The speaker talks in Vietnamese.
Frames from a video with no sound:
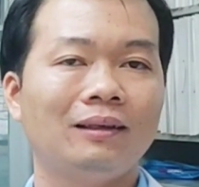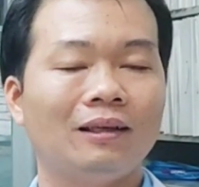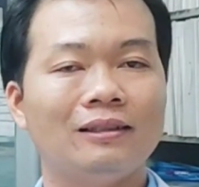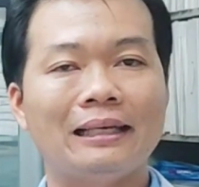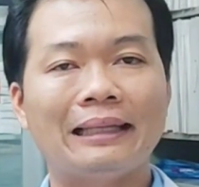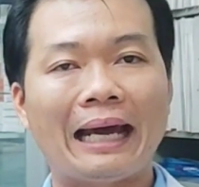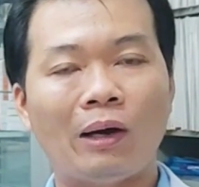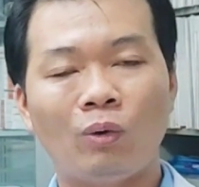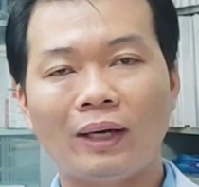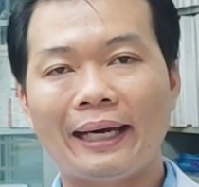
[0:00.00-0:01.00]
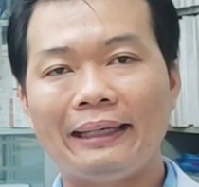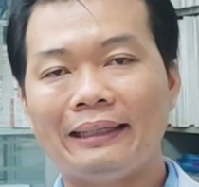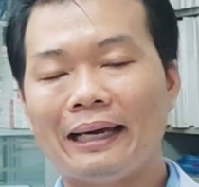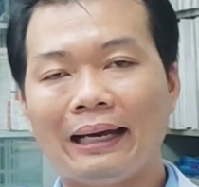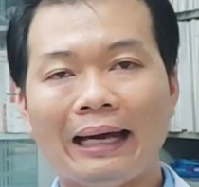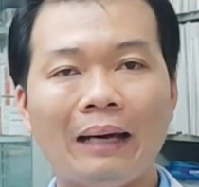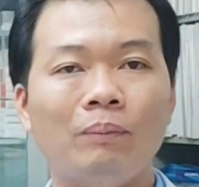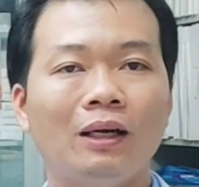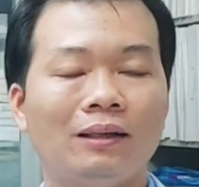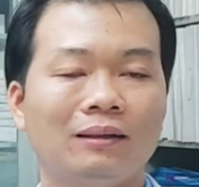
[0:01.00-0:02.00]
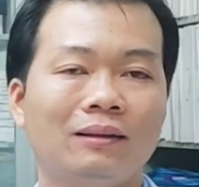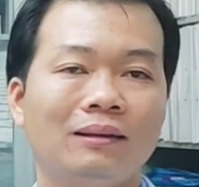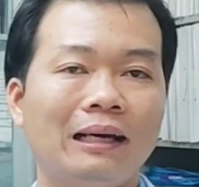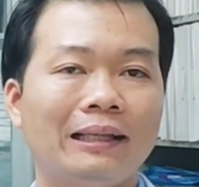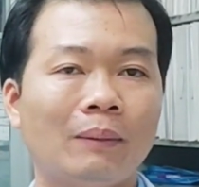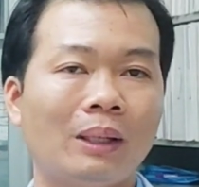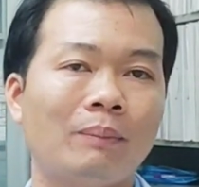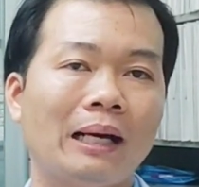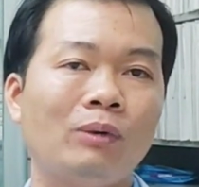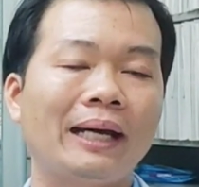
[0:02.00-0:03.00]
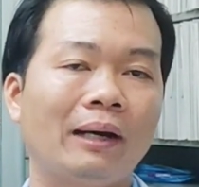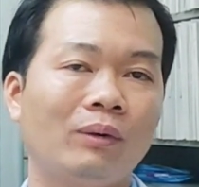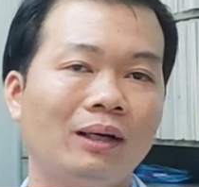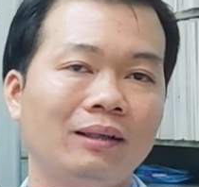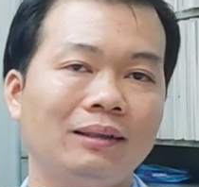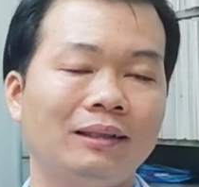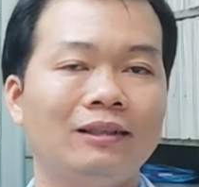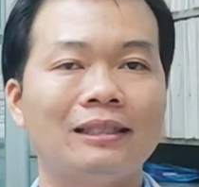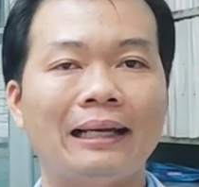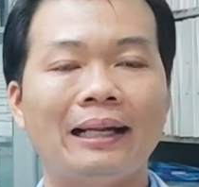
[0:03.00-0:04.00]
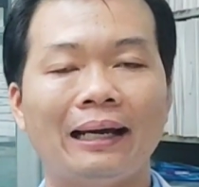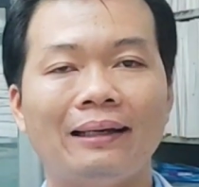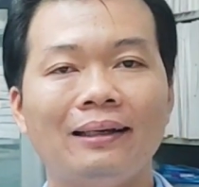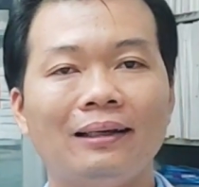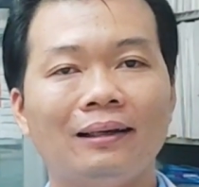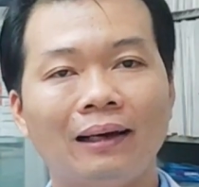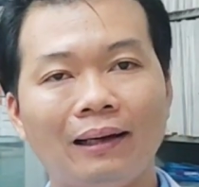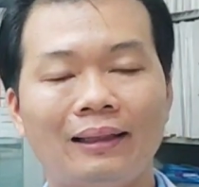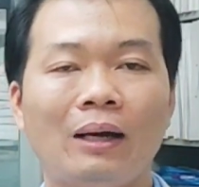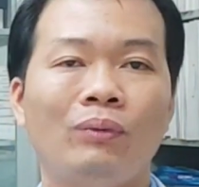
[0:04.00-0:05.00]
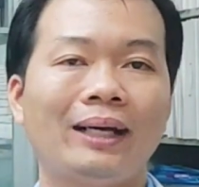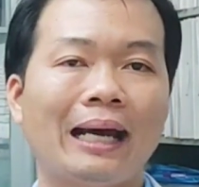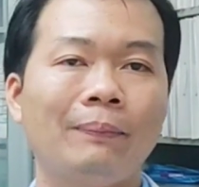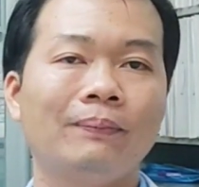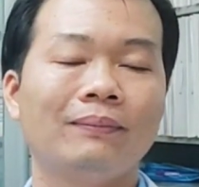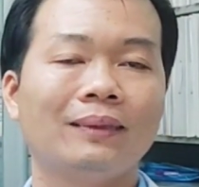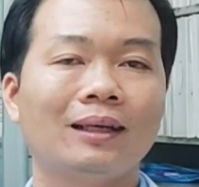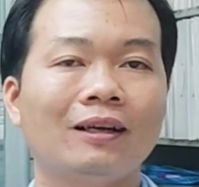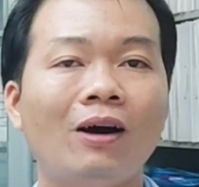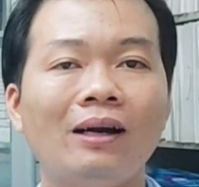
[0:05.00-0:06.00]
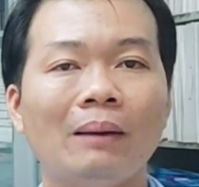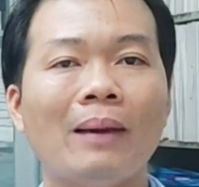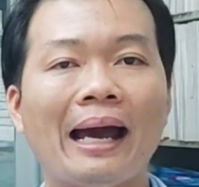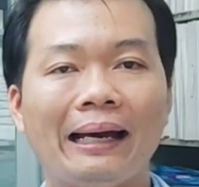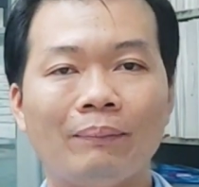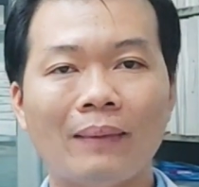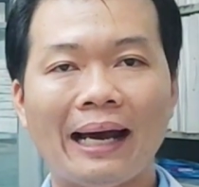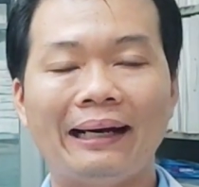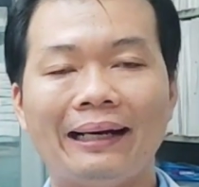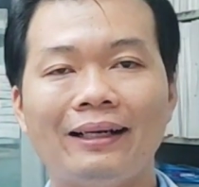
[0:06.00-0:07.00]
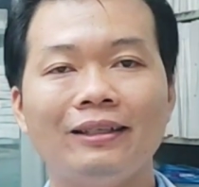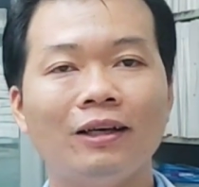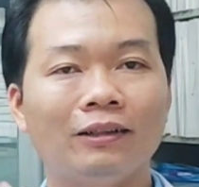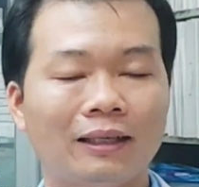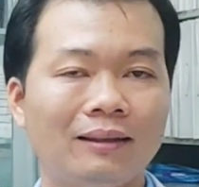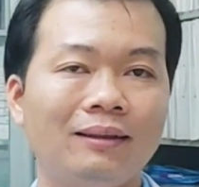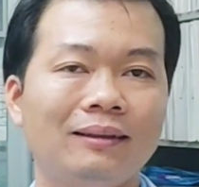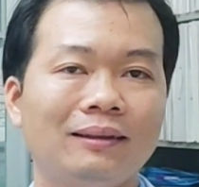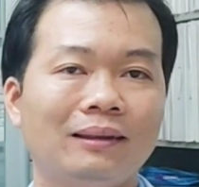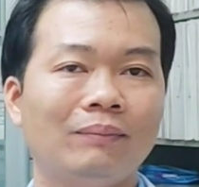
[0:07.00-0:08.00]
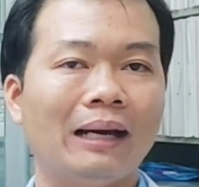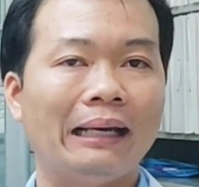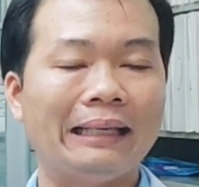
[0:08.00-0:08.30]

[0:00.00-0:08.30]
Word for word: thì nó sẽ tạo cái áp lực lên thành mạch máu cao hơn thì nó sẽ là gây ra tăng huyết áp đó là ba ba cái lý do chính mà